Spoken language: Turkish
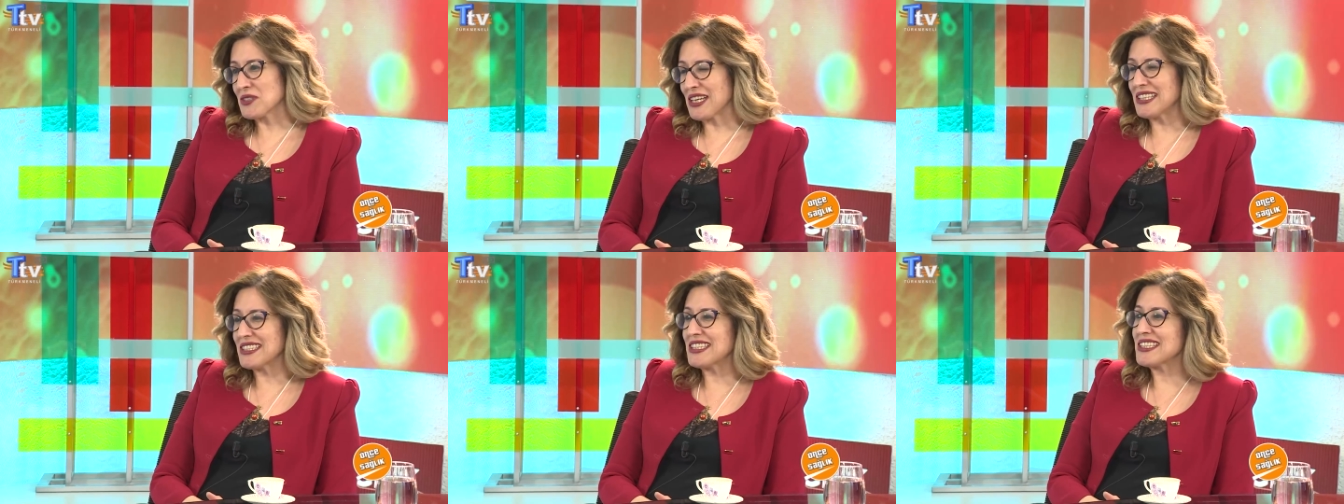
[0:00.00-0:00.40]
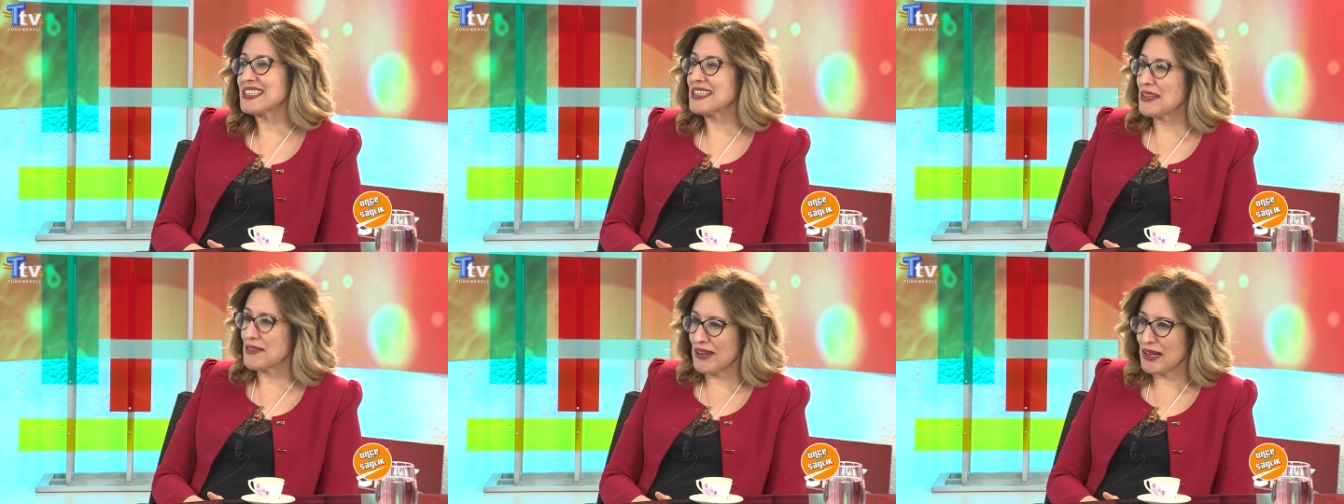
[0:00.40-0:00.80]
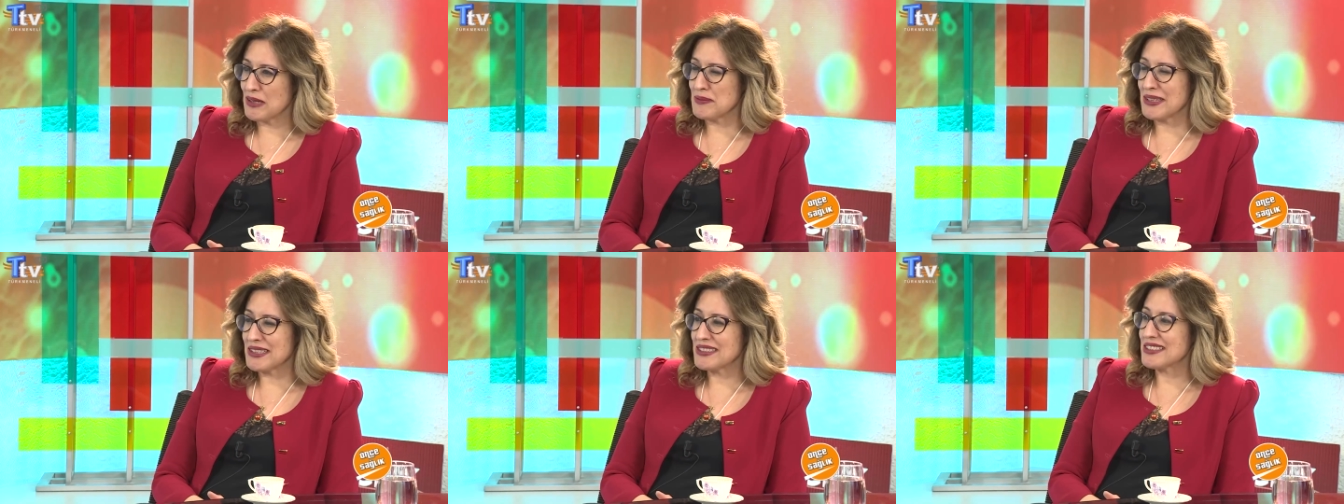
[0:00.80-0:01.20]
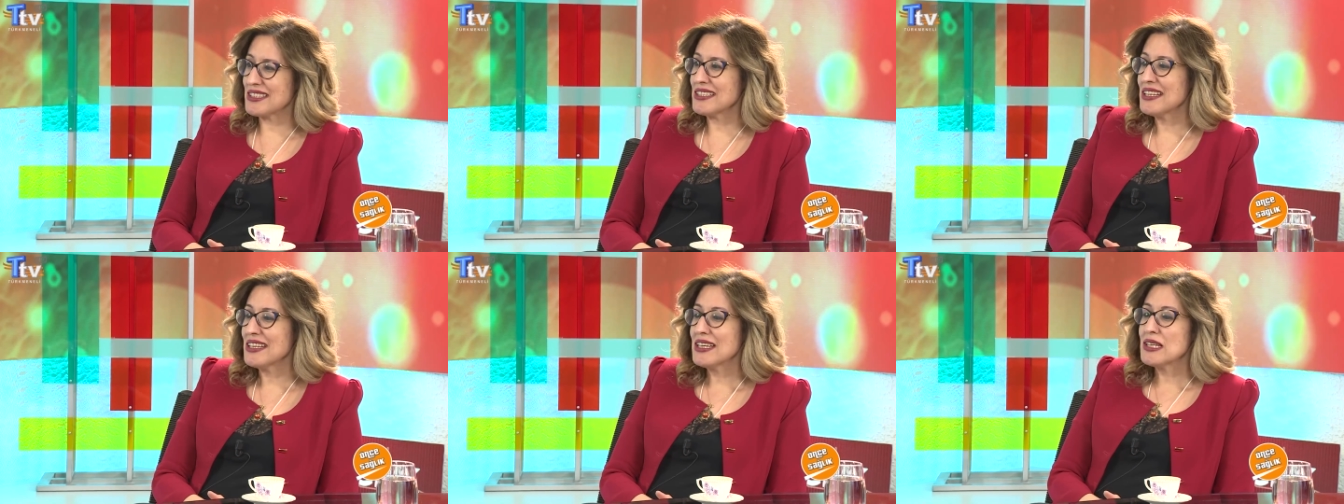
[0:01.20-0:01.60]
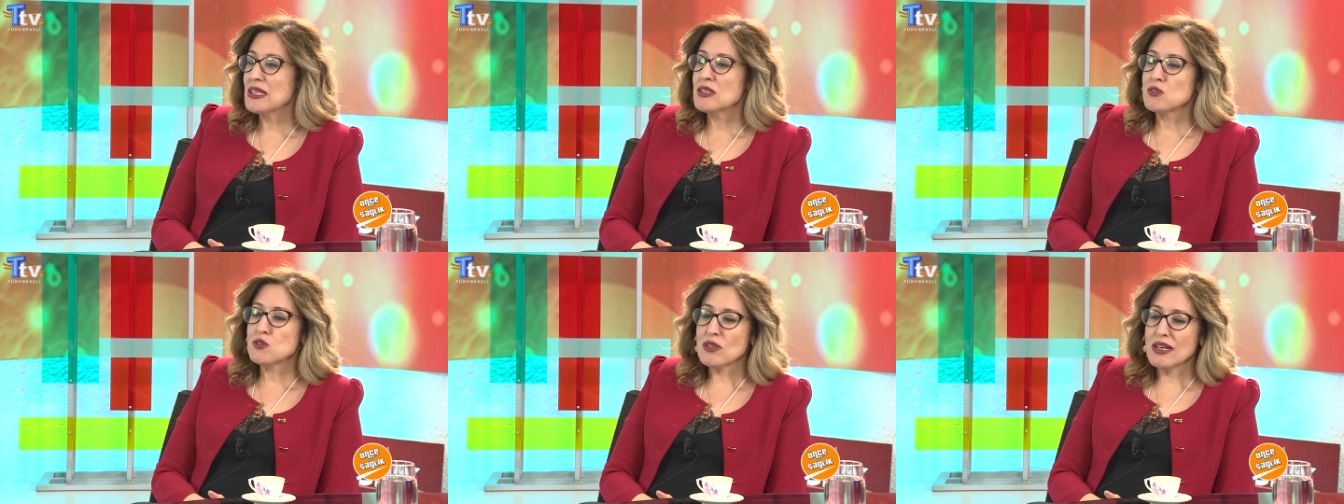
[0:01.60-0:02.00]
doçentlik devam etti.
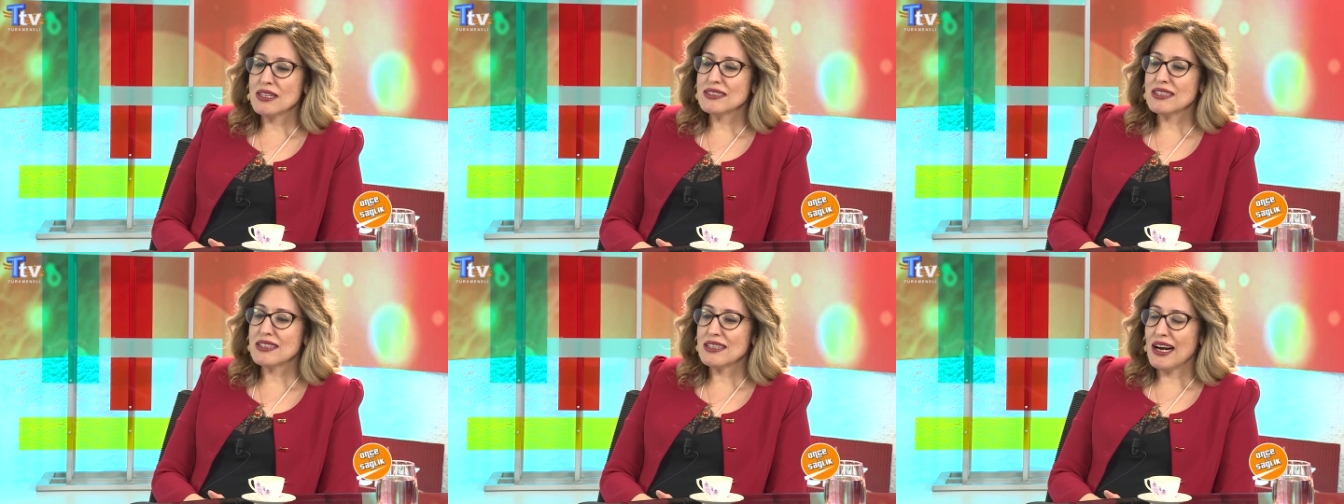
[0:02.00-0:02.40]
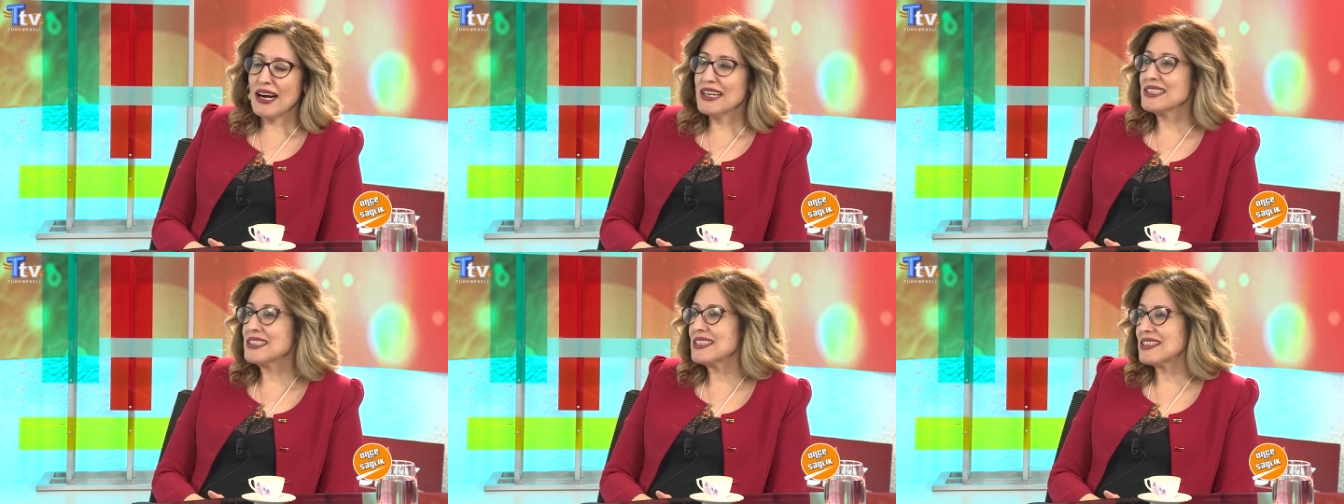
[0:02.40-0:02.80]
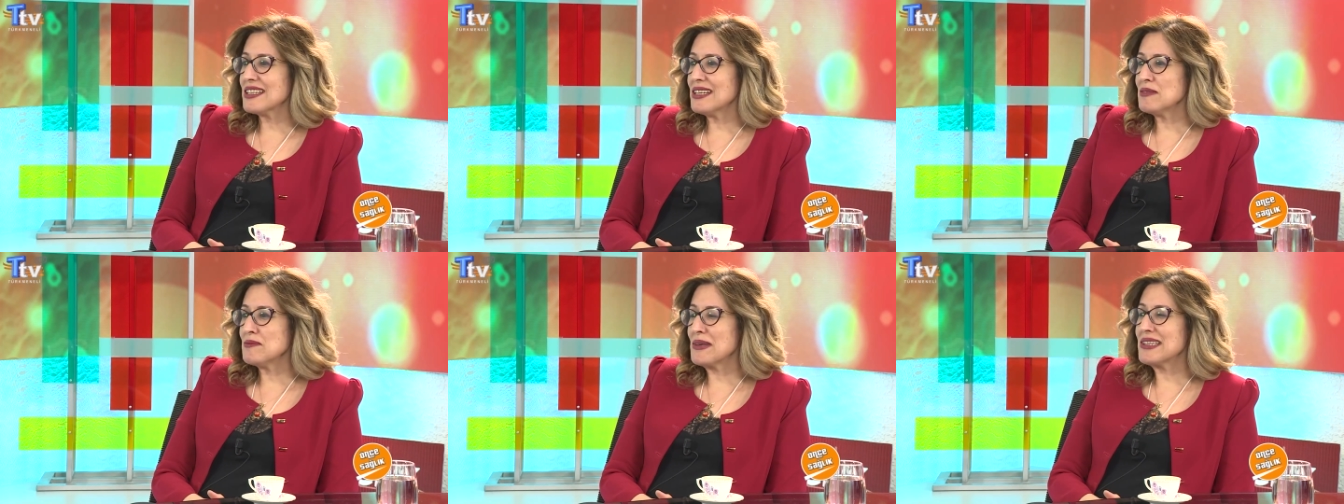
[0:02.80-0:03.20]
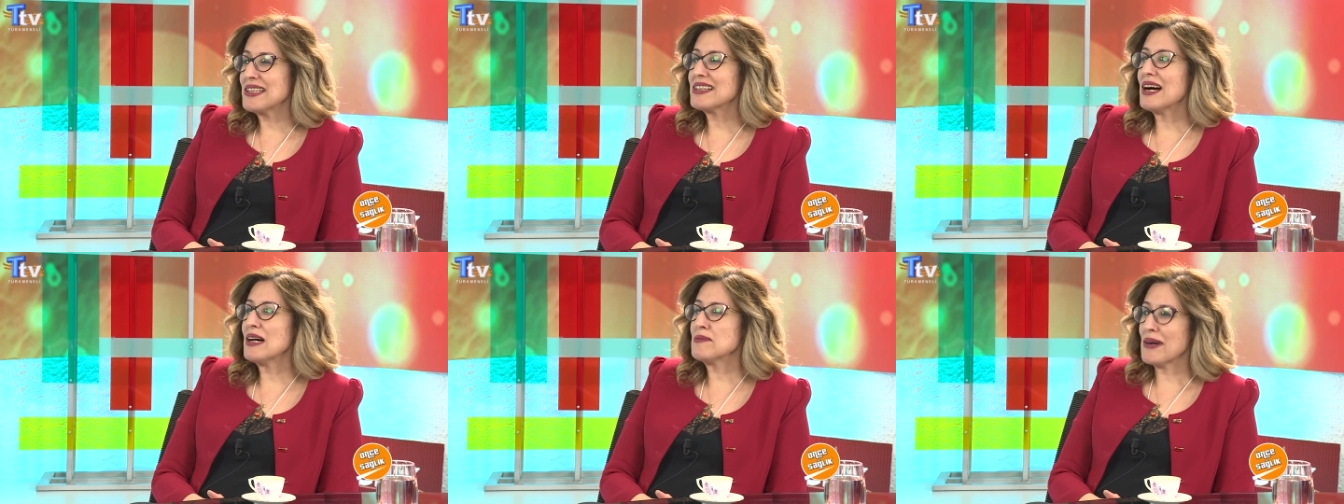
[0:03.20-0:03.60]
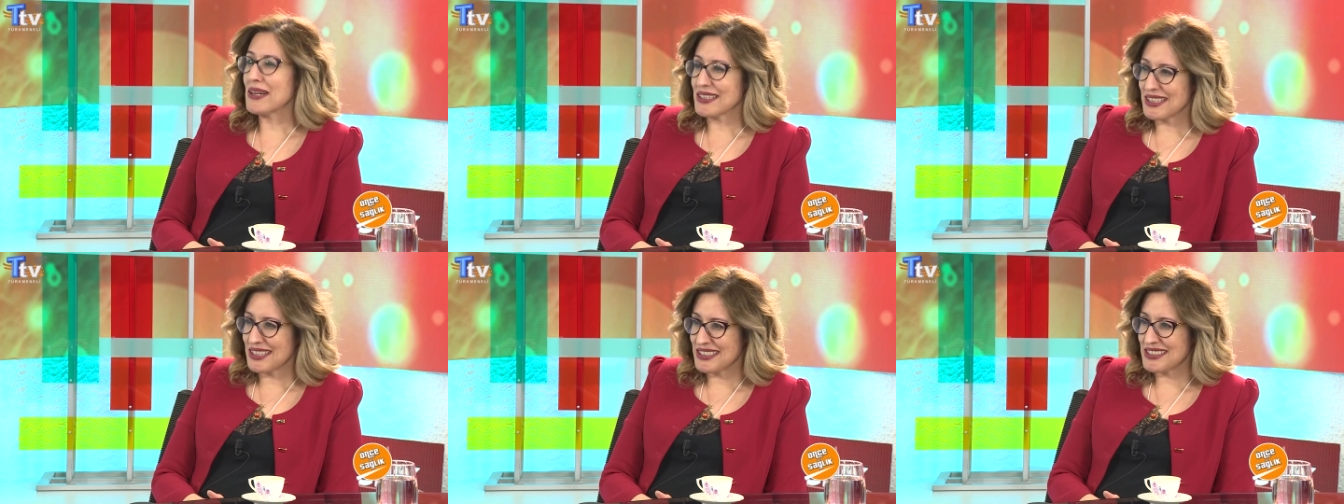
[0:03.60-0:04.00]
Şu anda Ankara Medikal
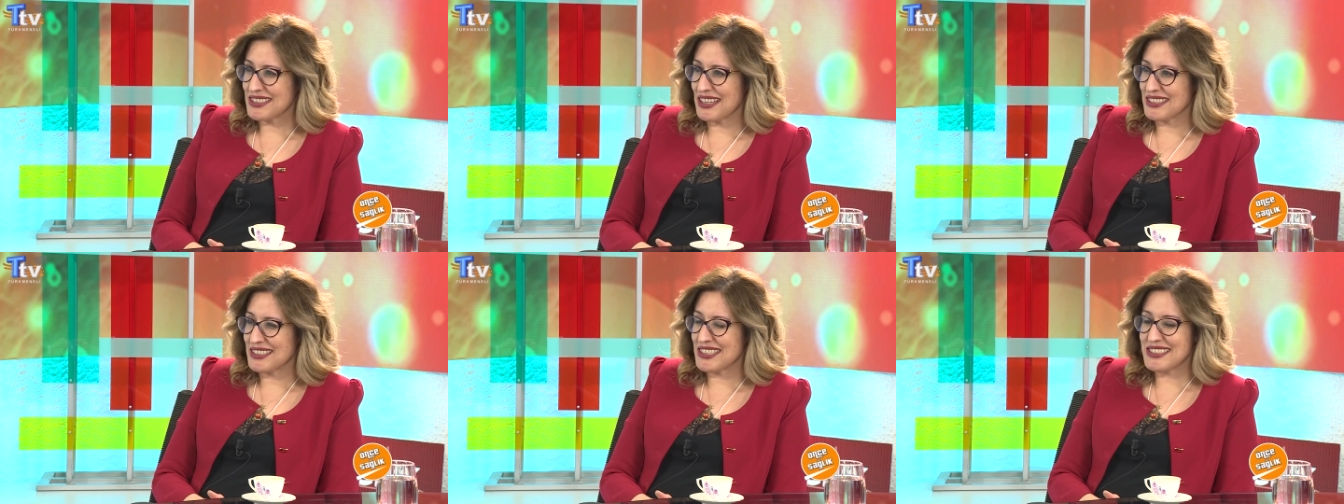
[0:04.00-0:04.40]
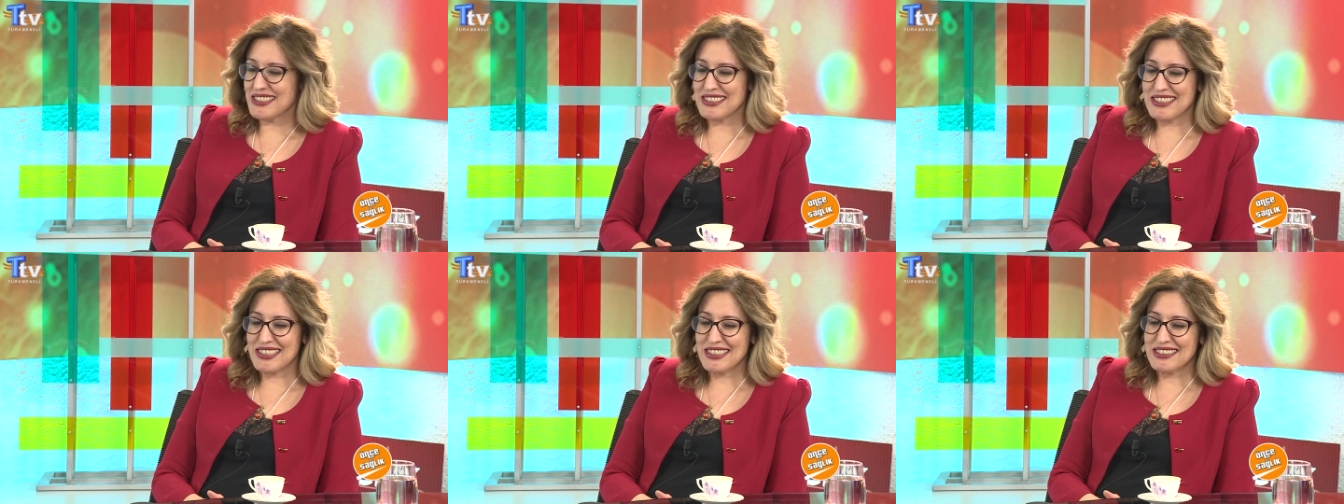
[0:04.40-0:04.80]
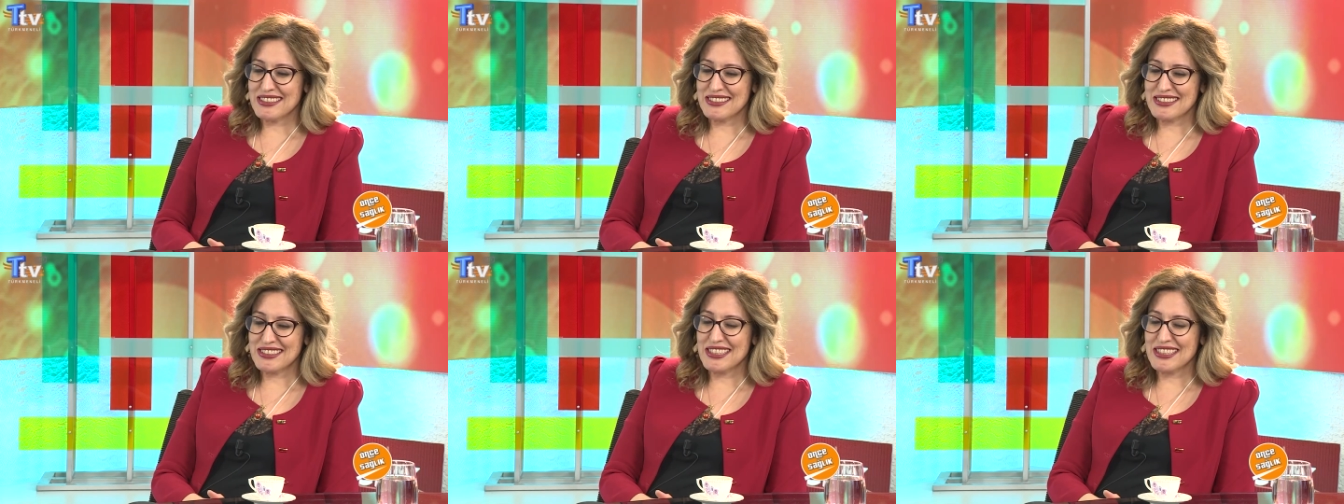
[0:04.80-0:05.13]
Fark Hastanesi'nde